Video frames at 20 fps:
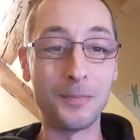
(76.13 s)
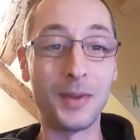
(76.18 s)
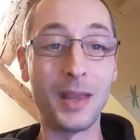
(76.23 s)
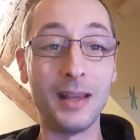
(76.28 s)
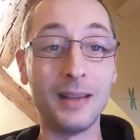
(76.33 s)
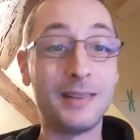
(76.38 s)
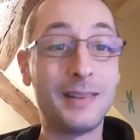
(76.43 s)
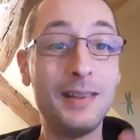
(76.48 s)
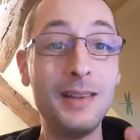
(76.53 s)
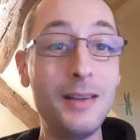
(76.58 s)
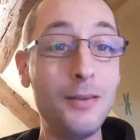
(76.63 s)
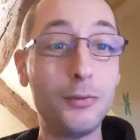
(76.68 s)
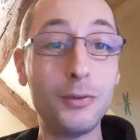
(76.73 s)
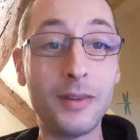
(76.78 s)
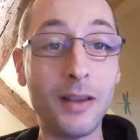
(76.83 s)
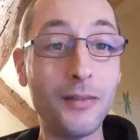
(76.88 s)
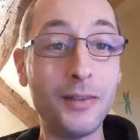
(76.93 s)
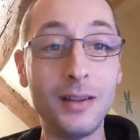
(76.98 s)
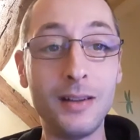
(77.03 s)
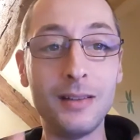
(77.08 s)
et si vous
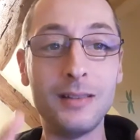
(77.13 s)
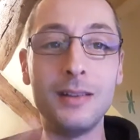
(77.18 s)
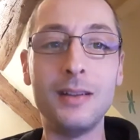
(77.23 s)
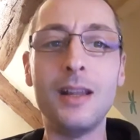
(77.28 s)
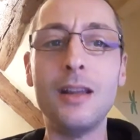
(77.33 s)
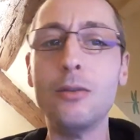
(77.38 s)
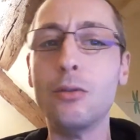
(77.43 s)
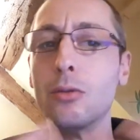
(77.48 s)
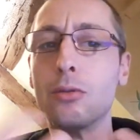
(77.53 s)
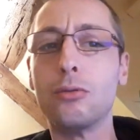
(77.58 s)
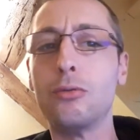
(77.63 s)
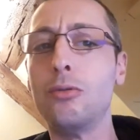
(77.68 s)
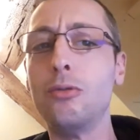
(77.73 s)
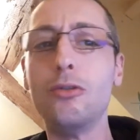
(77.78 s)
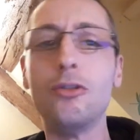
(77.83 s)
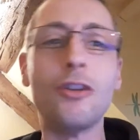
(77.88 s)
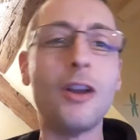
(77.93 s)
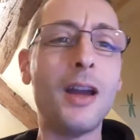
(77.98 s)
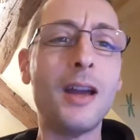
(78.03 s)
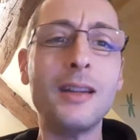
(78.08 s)
avez des idées de
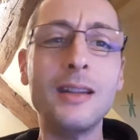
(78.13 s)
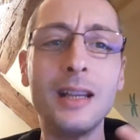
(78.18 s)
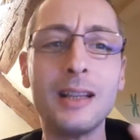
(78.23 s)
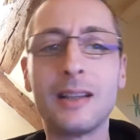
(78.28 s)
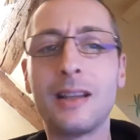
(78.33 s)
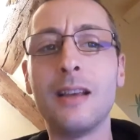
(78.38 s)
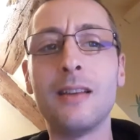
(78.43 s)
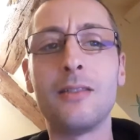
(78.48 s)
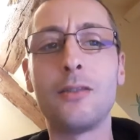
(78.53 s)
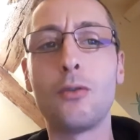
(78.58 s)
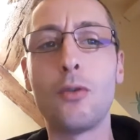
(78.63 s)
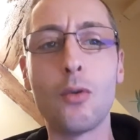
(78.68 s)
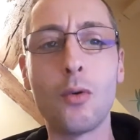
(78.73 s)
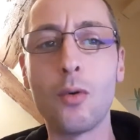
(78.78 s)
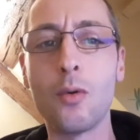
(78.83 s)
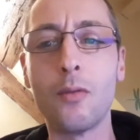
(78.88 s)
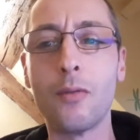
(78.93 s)
sujets, des questions,